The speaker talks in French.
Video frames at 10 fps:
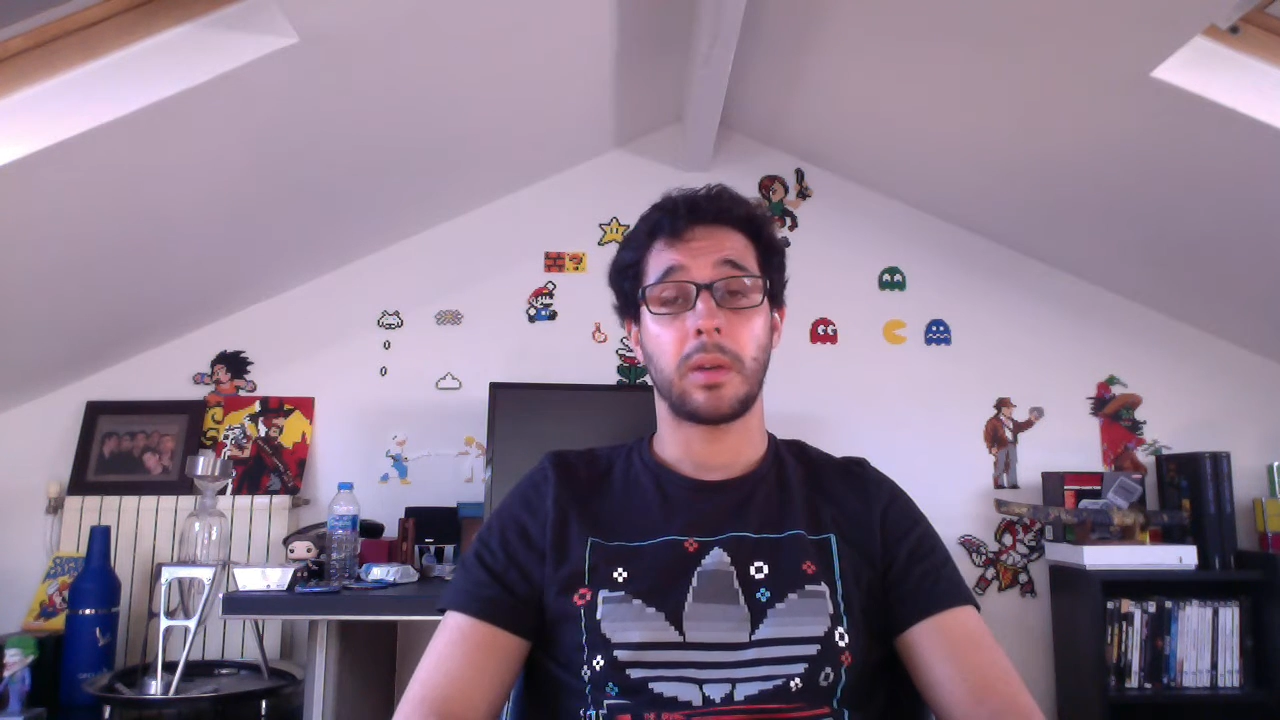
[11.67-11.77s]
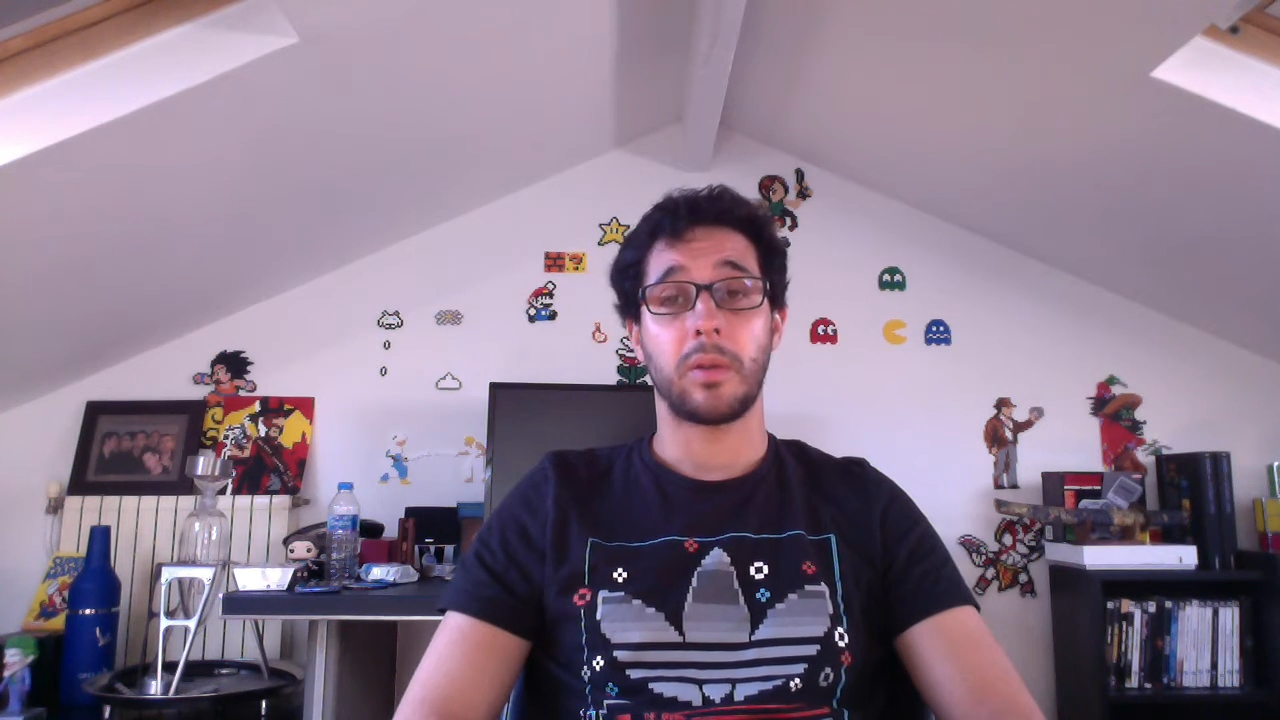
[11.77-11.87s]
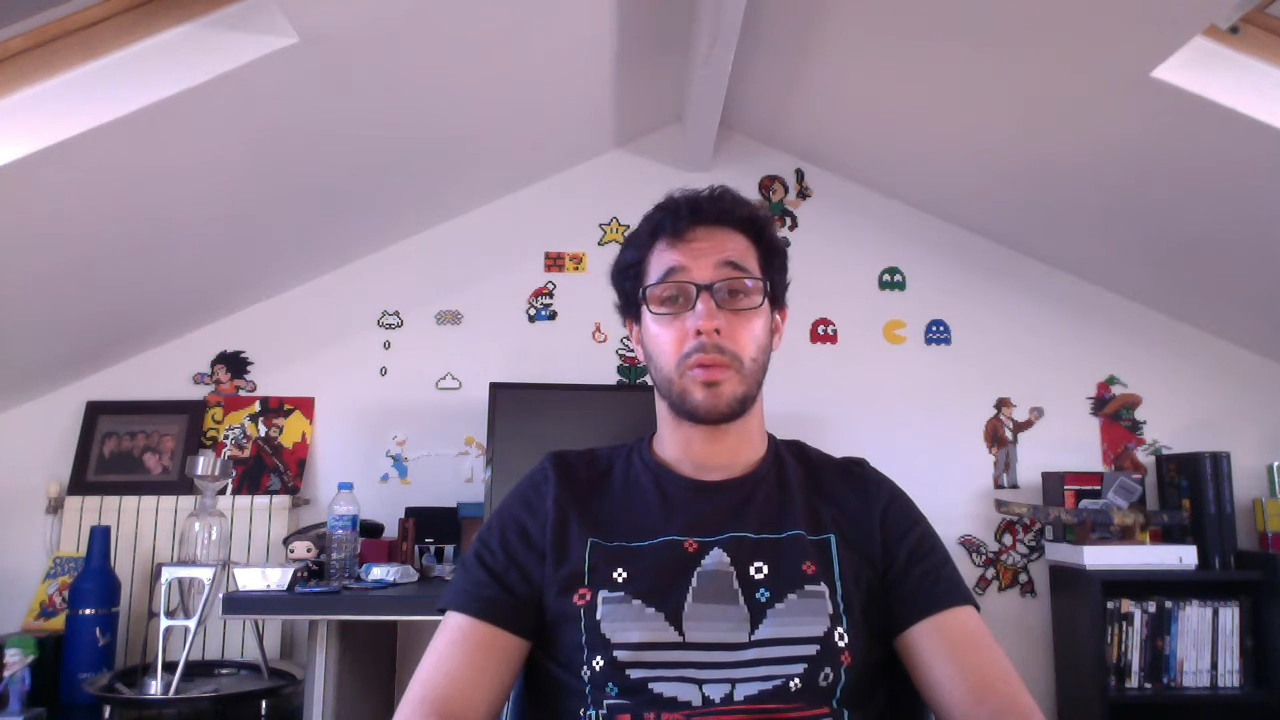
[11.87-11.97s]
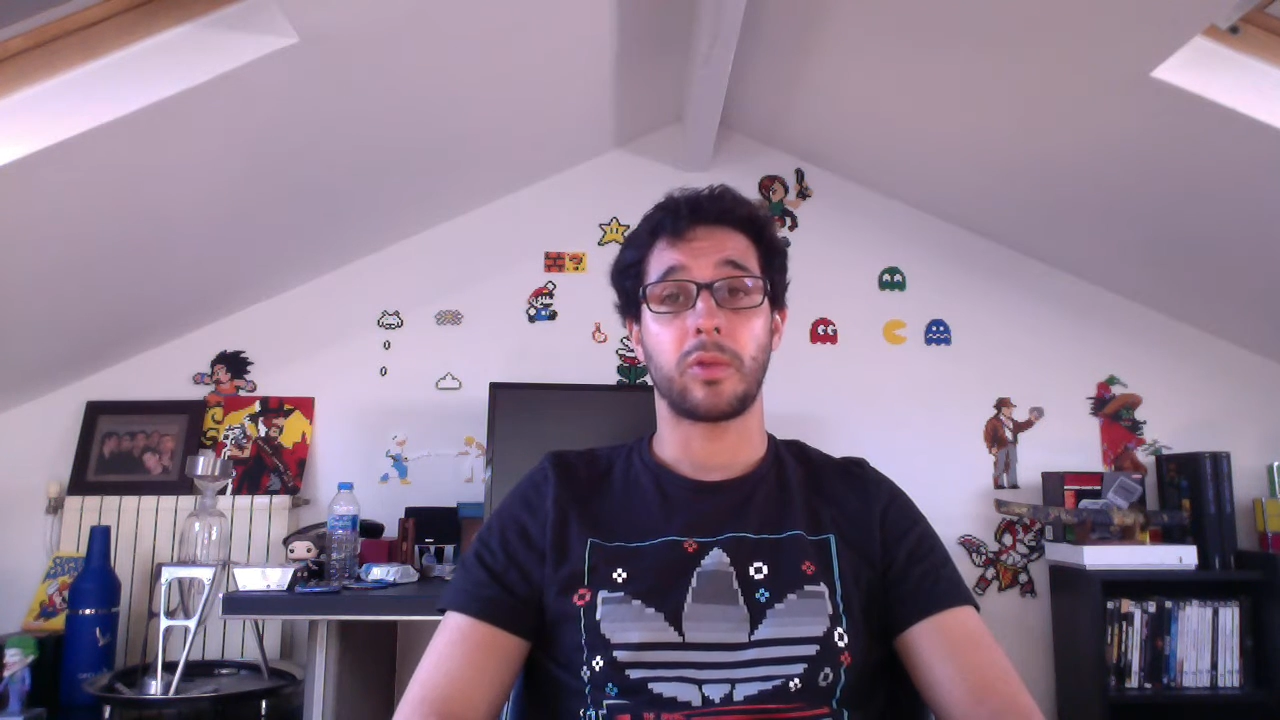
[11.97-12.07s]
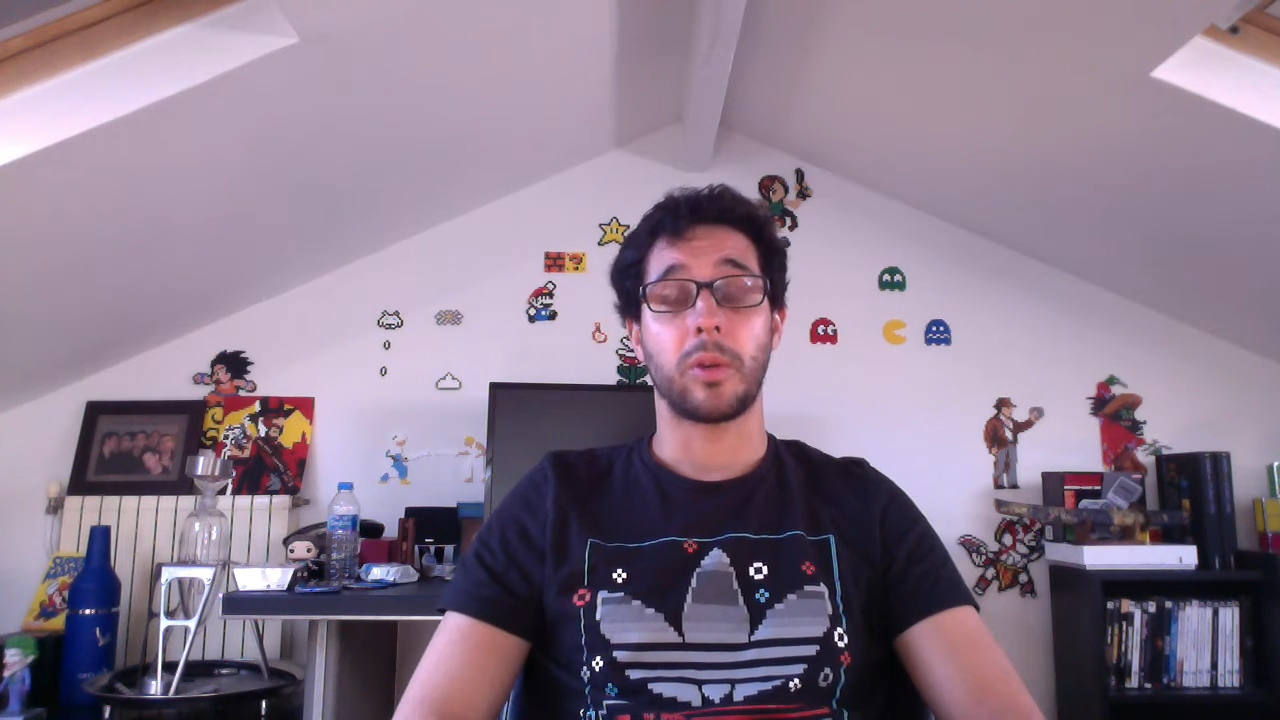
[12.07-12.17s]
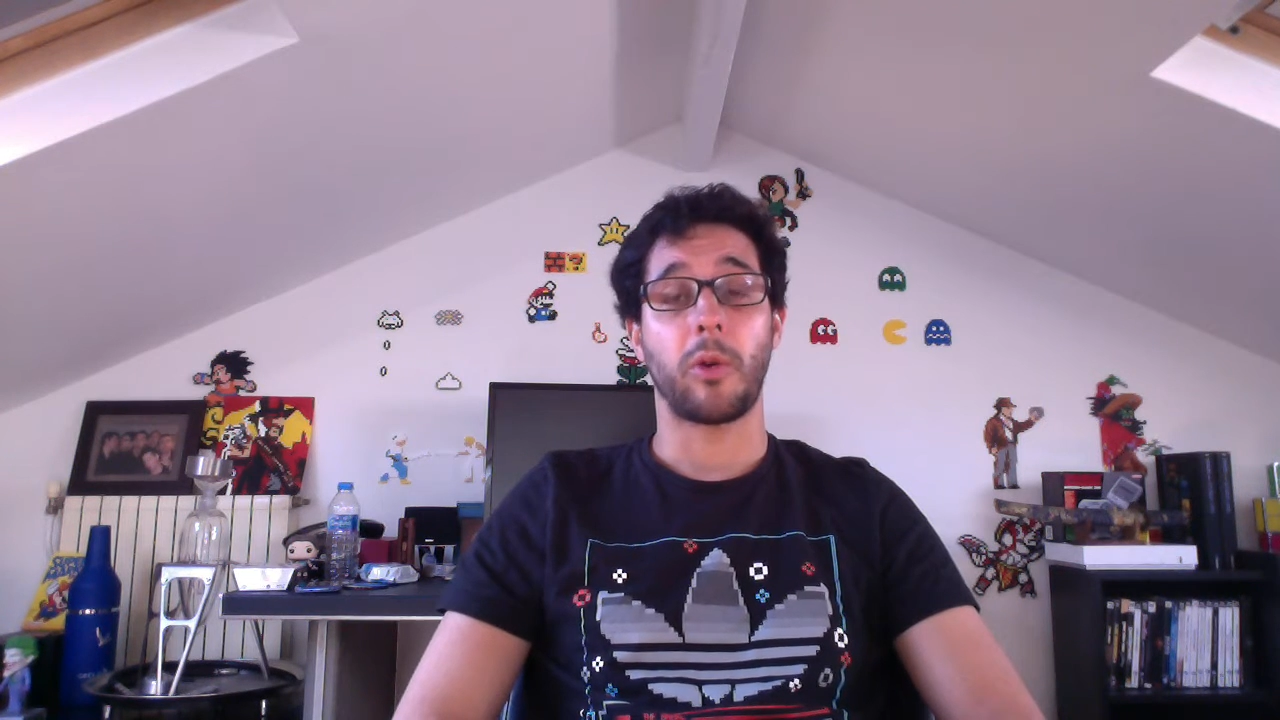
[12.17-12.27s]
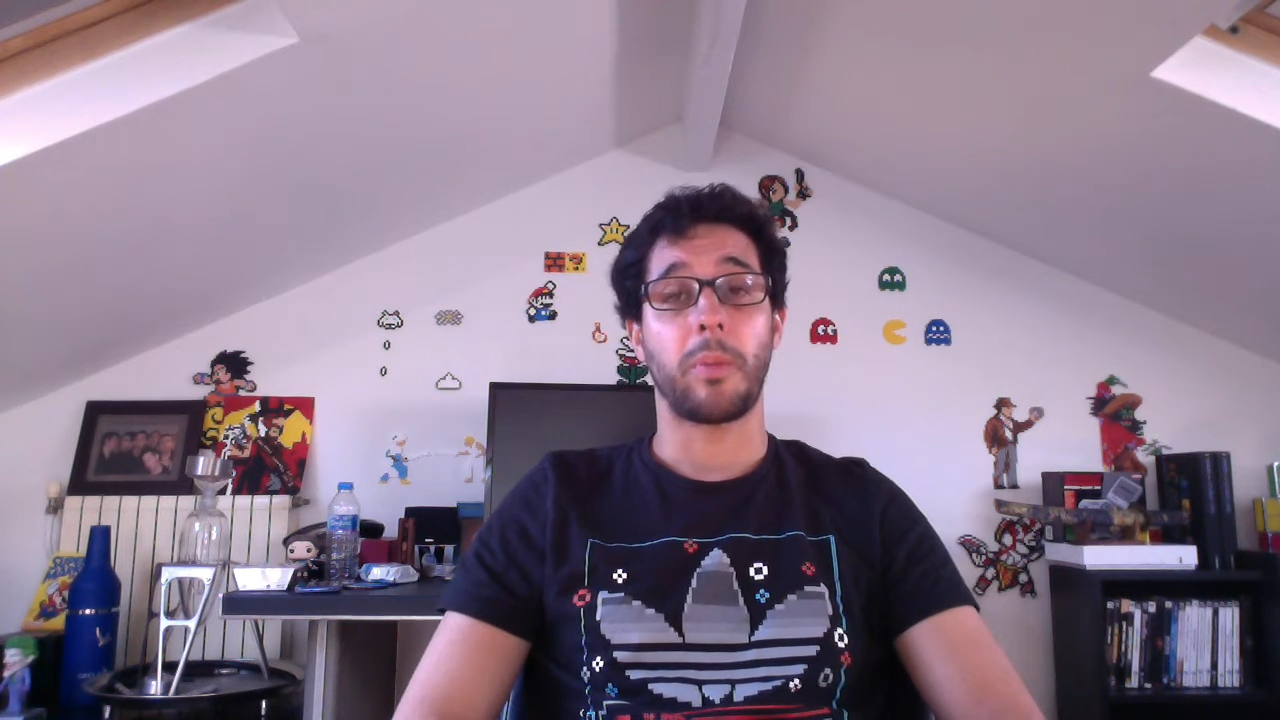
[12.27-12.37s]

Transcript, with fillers: que nous sommes